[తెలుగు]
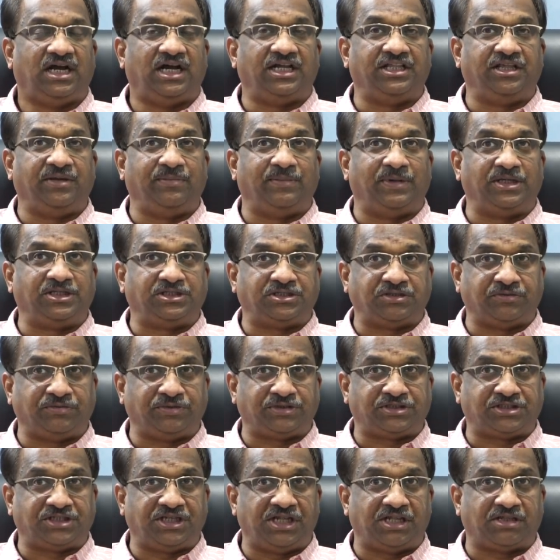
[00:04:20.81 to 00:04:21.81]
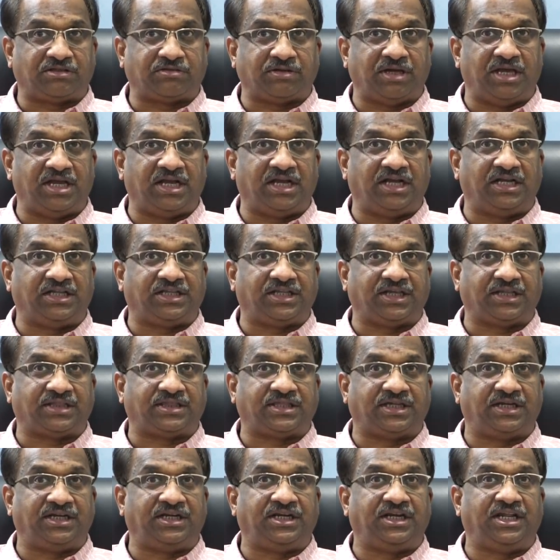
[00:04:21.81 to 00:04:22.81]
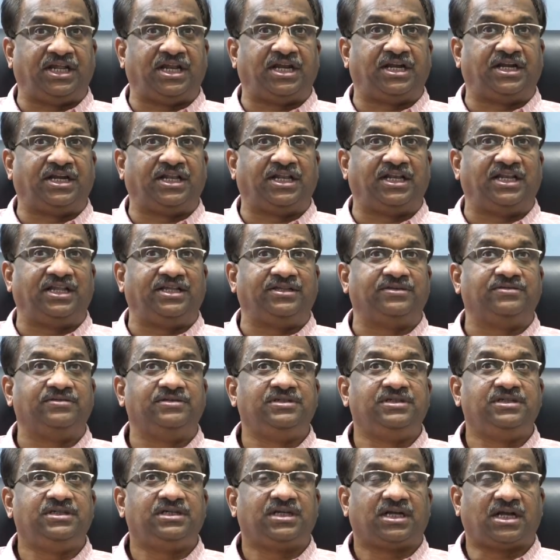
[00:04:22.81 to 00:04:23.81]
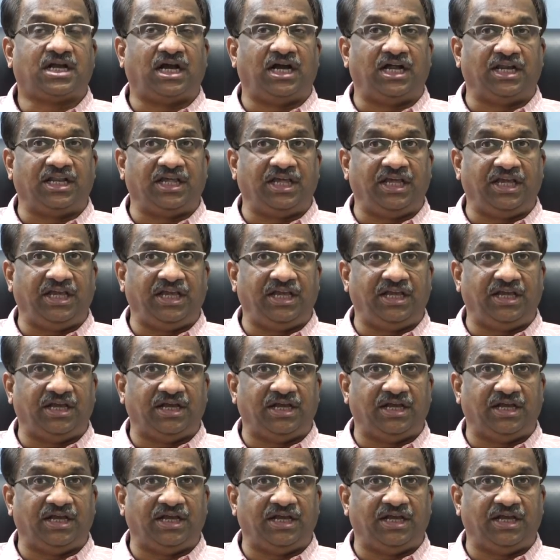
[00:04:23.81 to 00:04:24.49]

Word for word: అది మంచు విష్ణే స్వయంగా చేశాడని అనడం లేదు కానీ